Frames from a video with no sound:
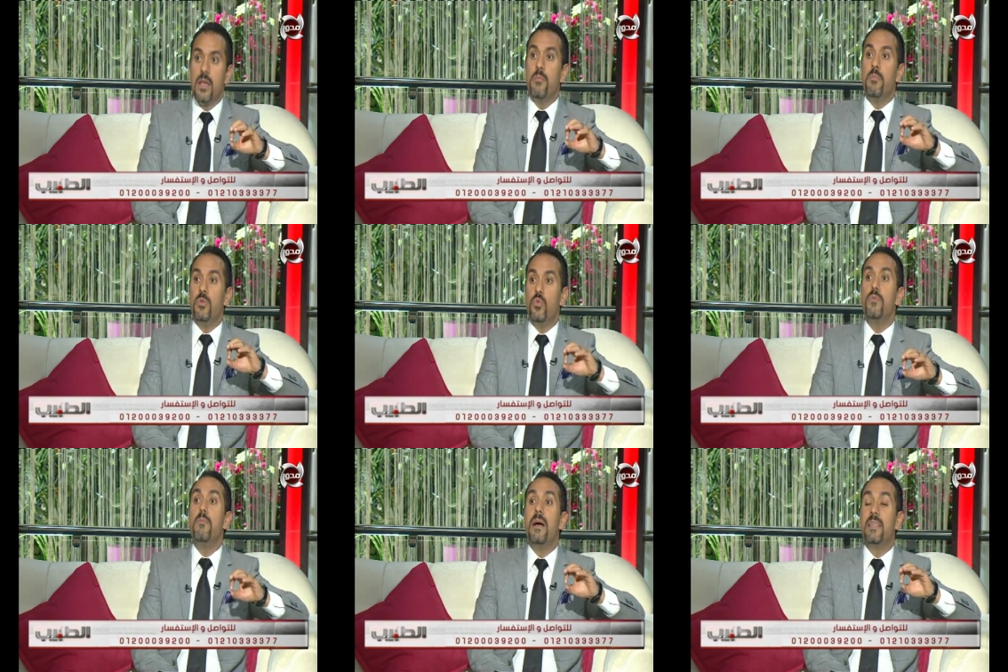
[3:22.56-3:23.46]

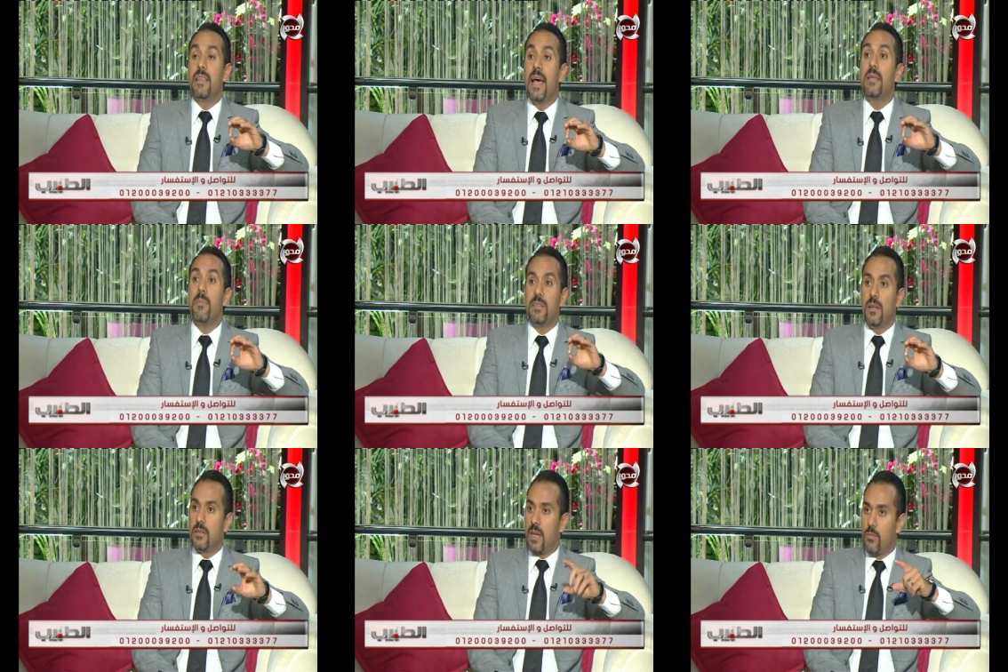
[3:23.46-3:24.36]
بدون ما تتهدم
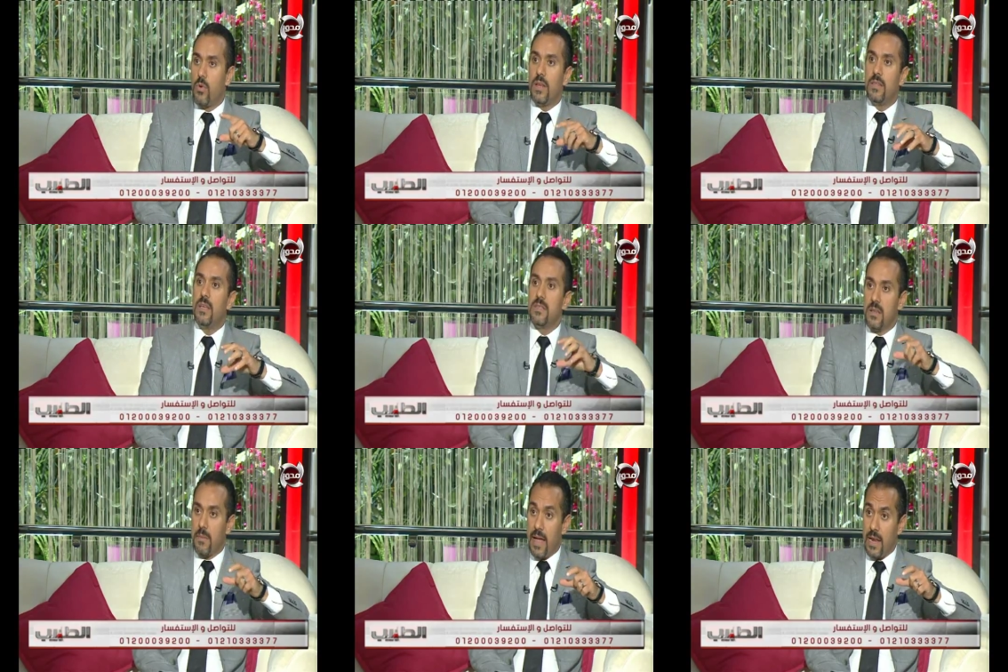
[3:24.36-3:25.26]
عضلاتك انا ممكن اديك
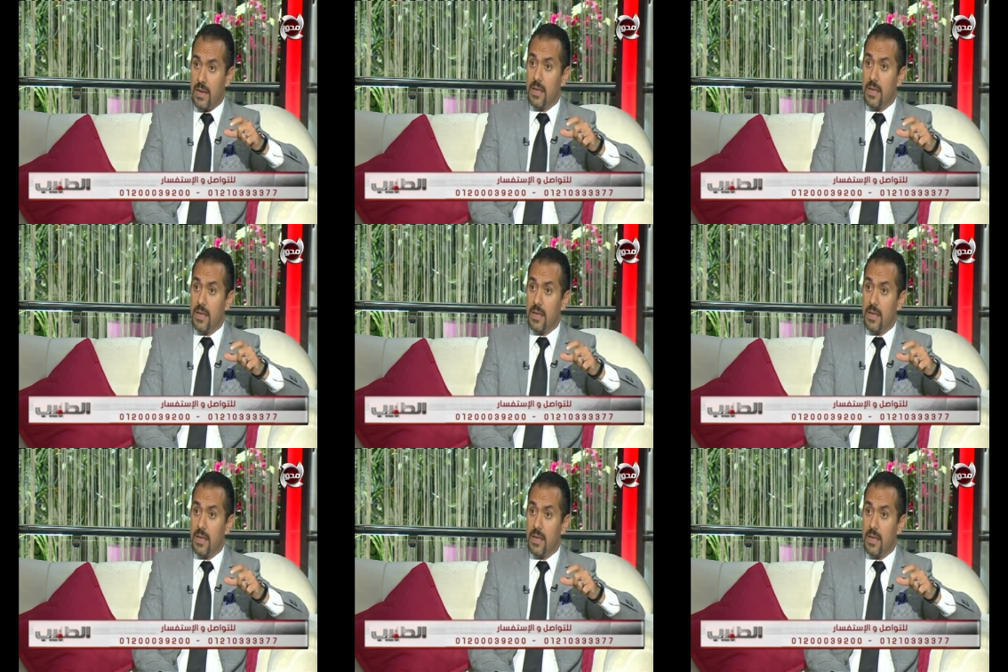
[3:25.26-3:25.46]
نظام اكل